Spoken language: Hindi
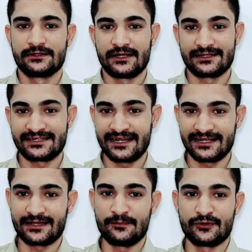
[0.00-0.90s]

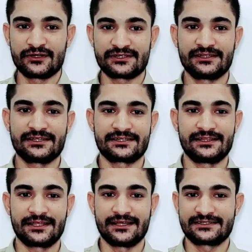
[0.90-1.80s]
अचानक कंप्यूटर चलते
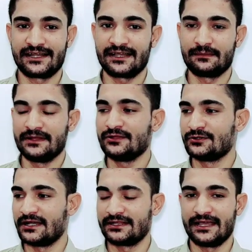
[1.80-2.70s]
चलते अचानक बंद हो
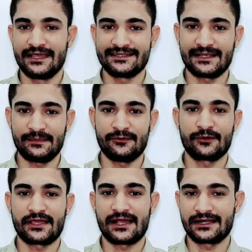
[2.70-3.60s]
जाता है ऐसे में वो
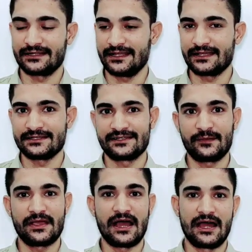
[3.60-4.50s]
क्या करते हैं किसी
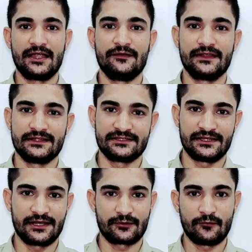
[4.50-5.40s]
भी हार्डवेयर
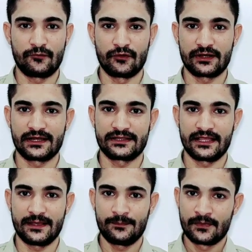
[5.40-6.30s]
इंजीनियर को फ़ोन करते
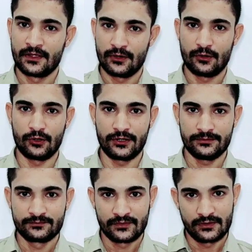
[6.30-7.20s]
हैं और
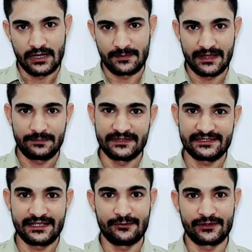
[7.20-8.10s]
अपना
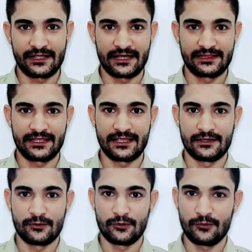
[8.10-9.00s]
पीसी है वो दिखाते हैं
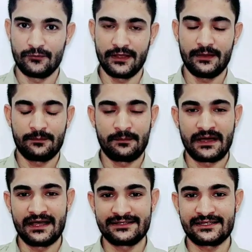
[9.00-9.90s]
और वे
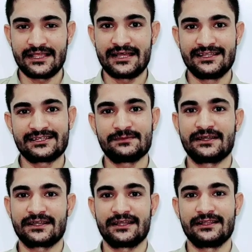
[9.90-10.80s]
पाँच या दस
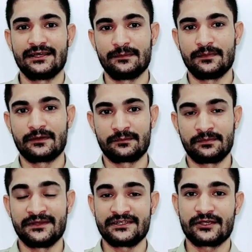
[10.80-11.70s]
मिनट के अंदर
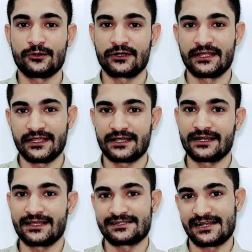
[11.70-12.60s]
पीसी को ठीक
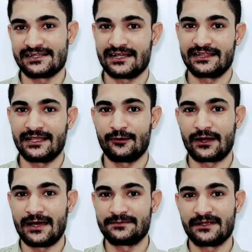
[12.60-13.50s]
करके चले जाते हैं और
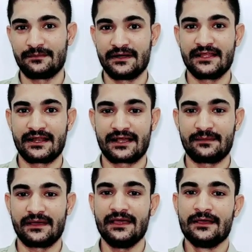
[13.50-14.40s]
आपसे बड़ी
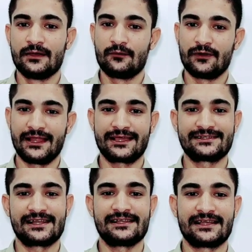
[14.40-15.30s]
रकम है वो लेके
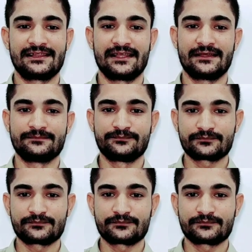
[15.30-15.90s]
चले जाते हैं